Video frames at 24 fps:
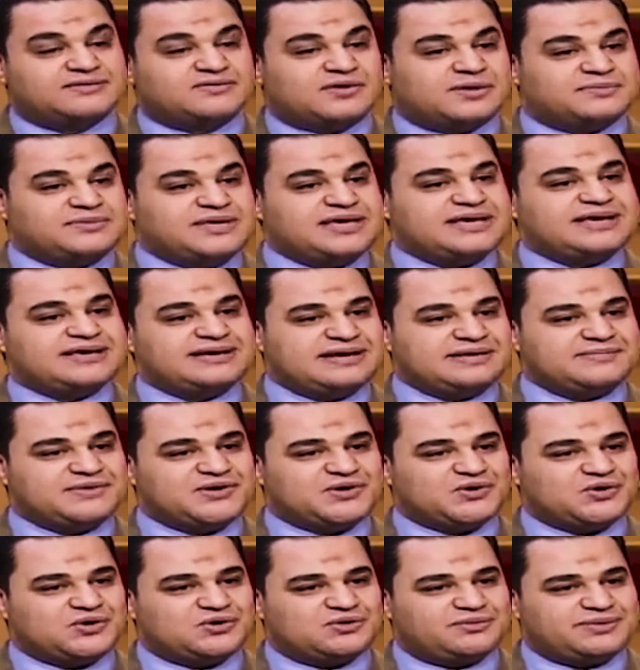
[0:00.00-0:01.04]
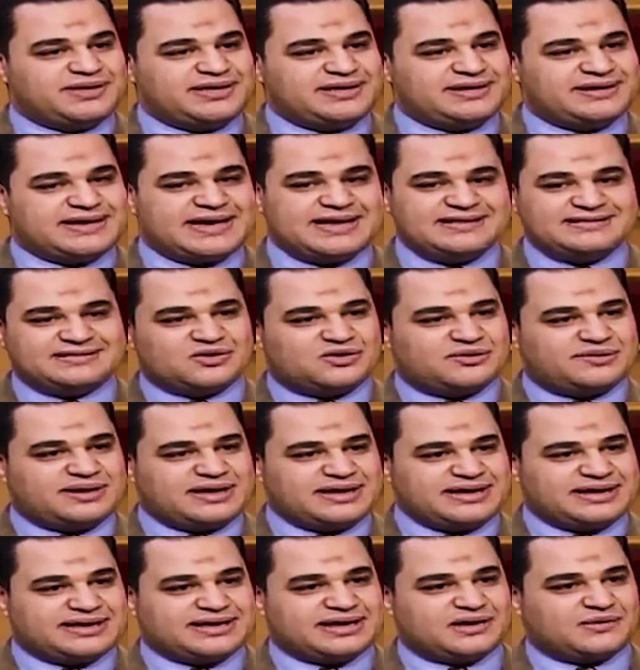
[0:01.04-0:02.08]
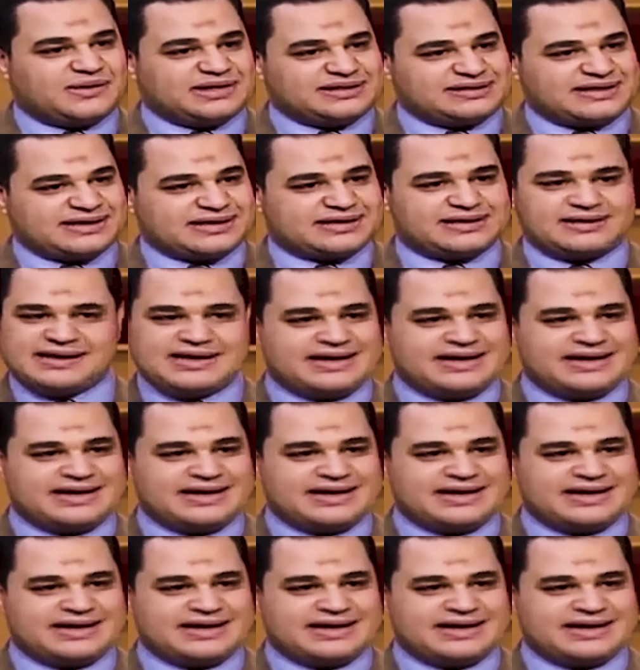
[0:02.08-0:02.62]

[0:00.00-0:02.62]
طب يجي النبي يقول له مين أنت ومالك لوالدك